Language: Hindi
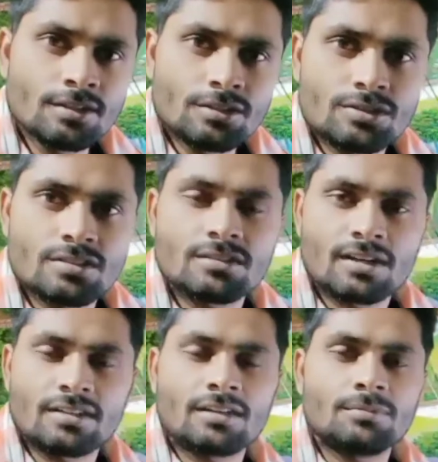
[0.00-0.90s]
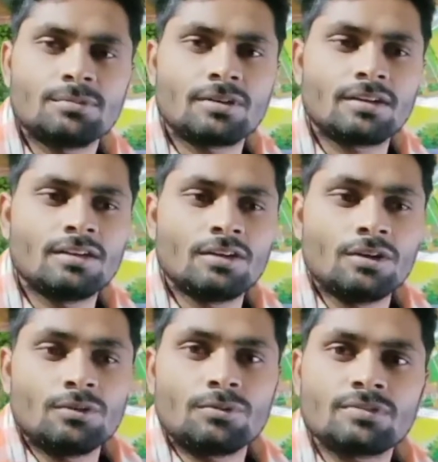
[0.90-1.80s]
जैसे ट्रैक्टर भी हो गई
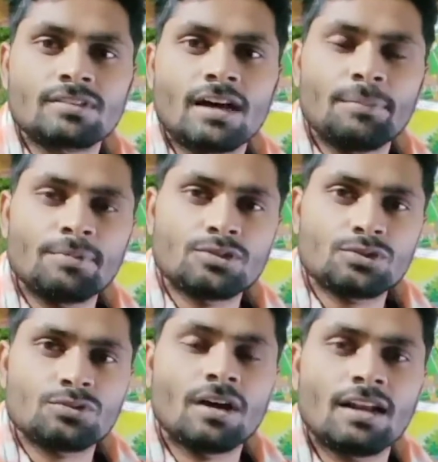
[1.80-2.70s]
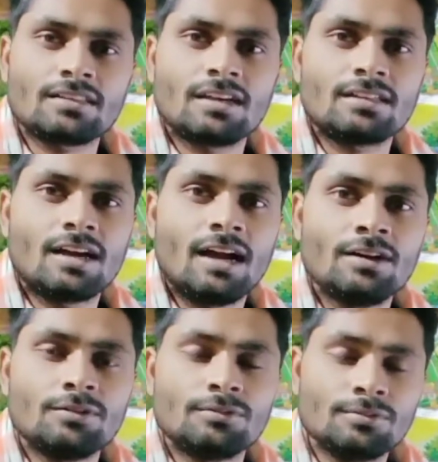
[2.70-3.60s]
उस गाड़ी पे चूंगा लगता था
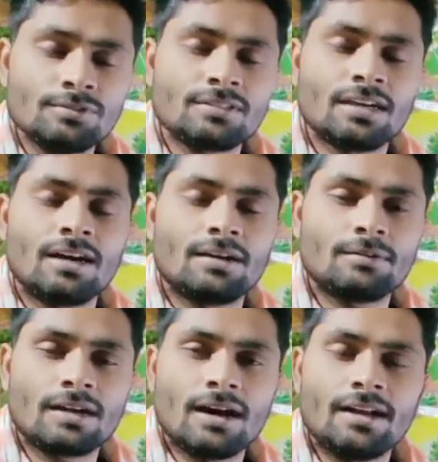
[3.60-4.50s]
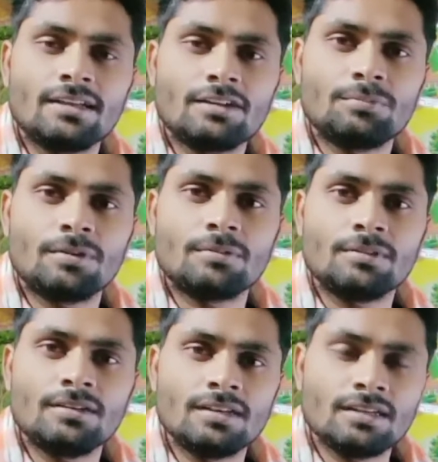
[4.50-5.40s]
उस गा, गाड़ी के ऊपर
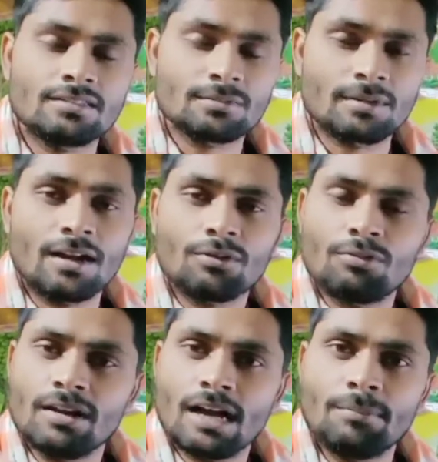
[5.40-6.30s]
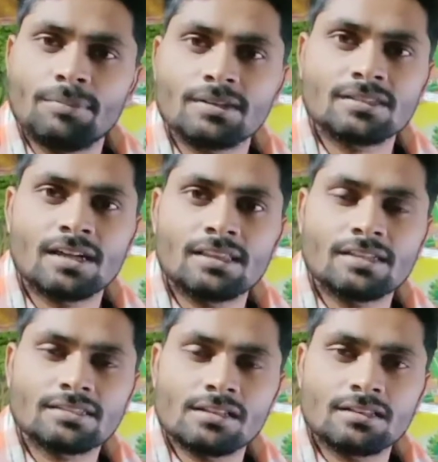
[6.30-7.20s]
भी ये सब गाना खुलेआम बजता था
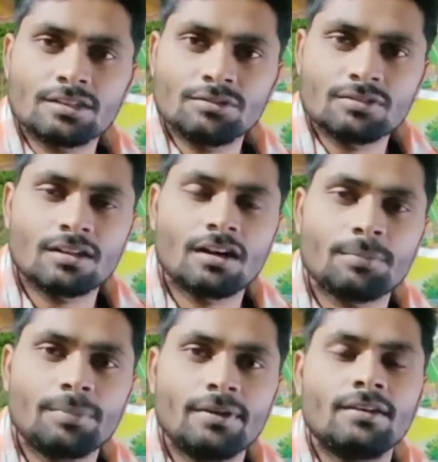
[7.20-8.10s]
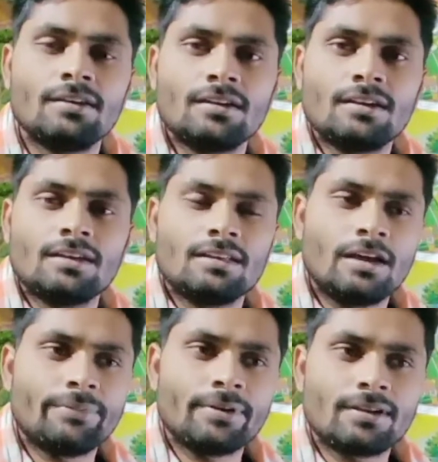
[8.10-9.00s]
चलते हुए सड़क पे या
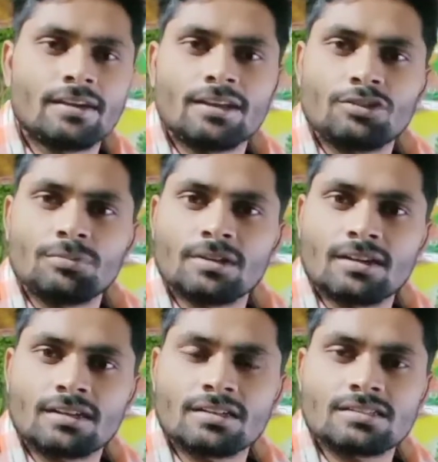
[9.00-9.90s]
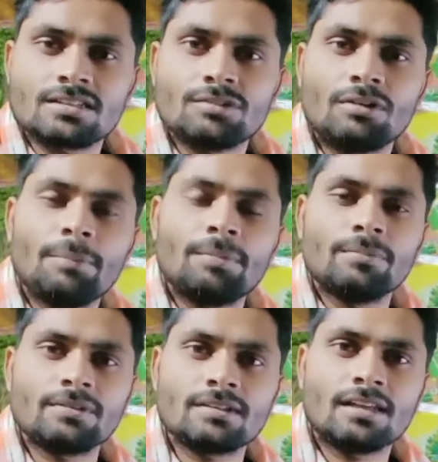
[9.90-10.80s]
फिर खेतों में ट्रैक्टर चले वहाँ पे
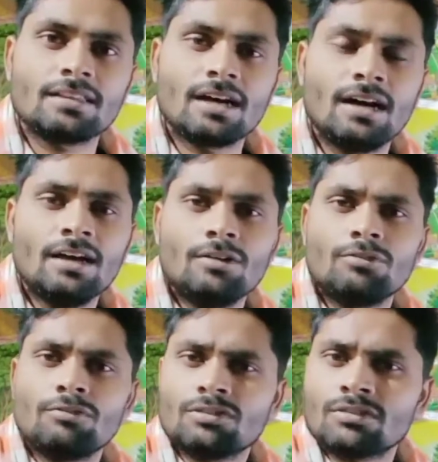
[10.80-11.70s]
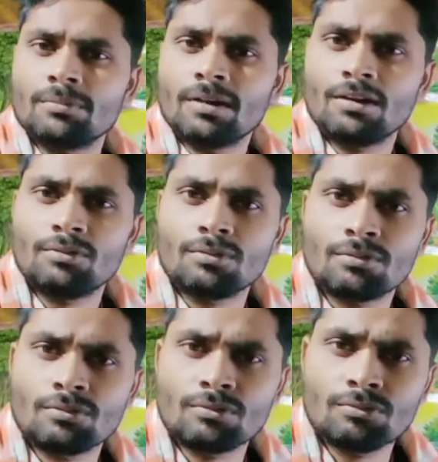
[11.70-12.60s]
बज रहा था उस समय लोग
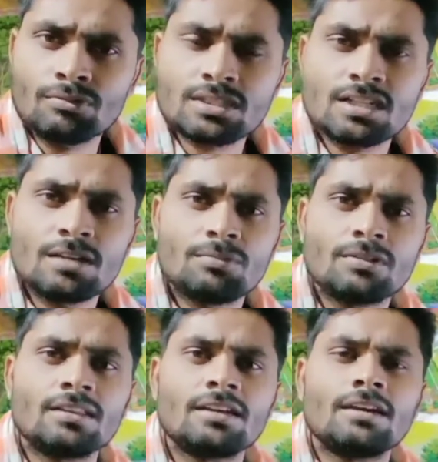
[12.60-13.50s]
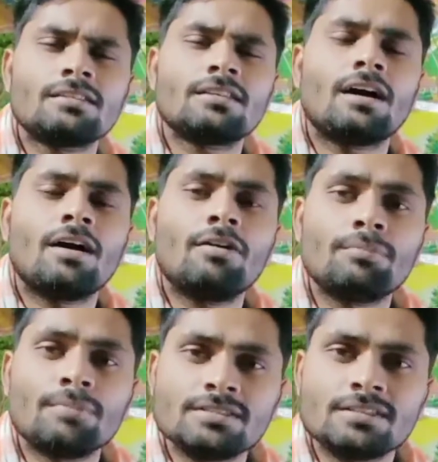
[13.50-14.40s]
कुछ नहीं बोलते थे और
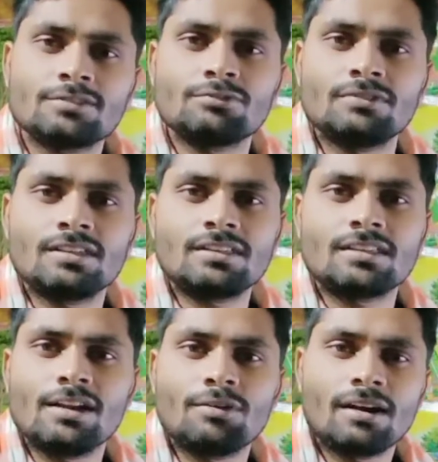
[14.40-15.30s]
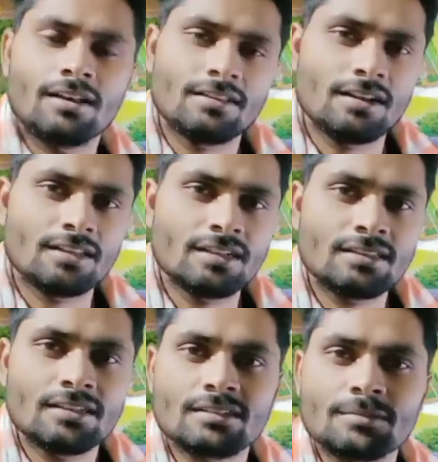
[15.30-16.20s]
मज़े से सुनते थे लोग आनंद लेते
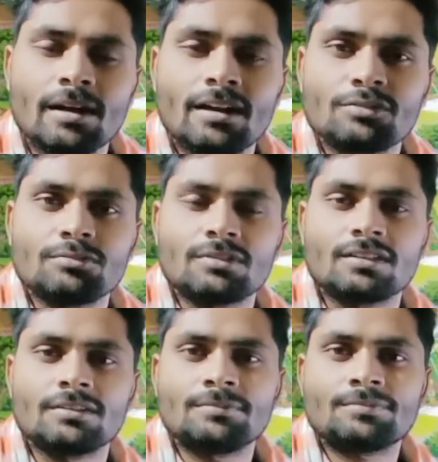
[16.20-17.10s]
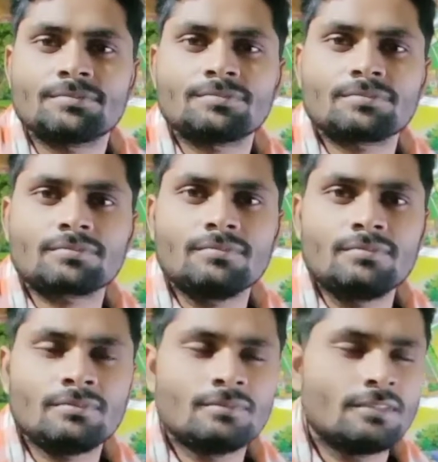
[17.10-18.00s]
थे सब गाना सुन के
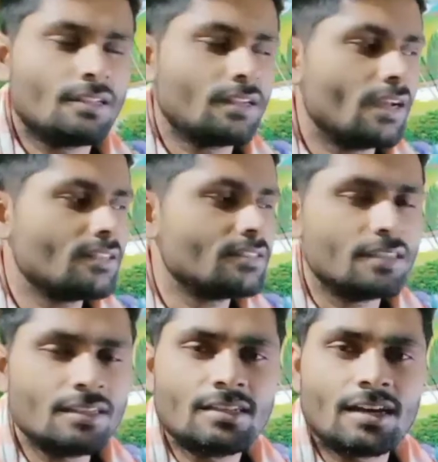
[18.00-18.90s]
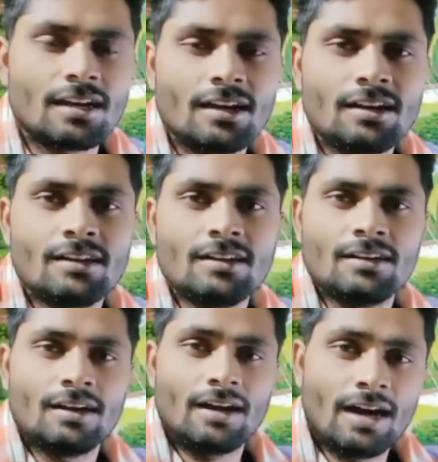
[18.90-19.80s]
लेकिन आज यही गाना
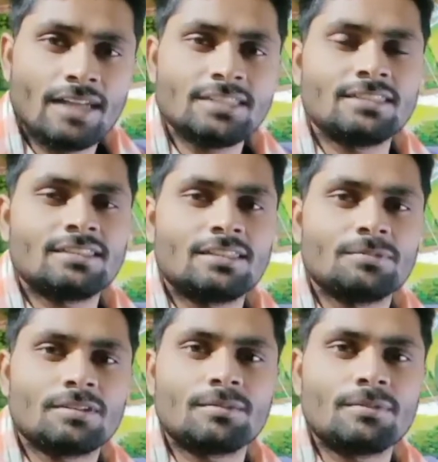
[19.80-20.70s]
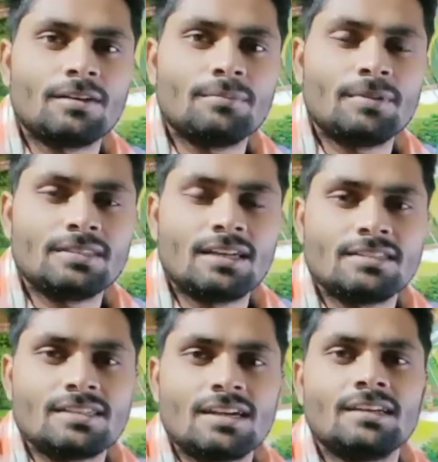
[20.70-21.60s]
आज की डेट में अगर कहीं बजाया
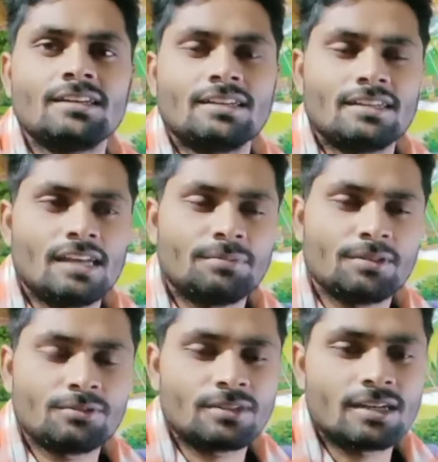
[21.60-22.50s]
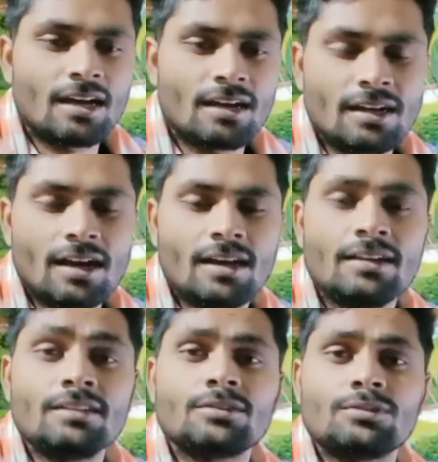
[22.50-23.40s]
जाए या फिर कोई गाए
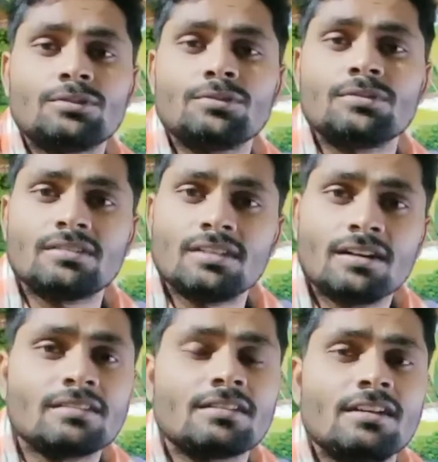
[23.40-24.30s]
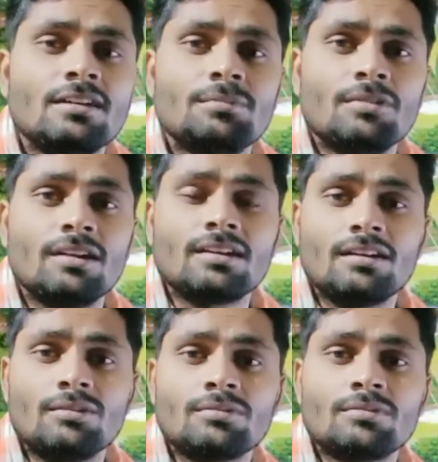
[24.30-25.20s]
गाए तो इसे अश्लील बोलेंगे लोग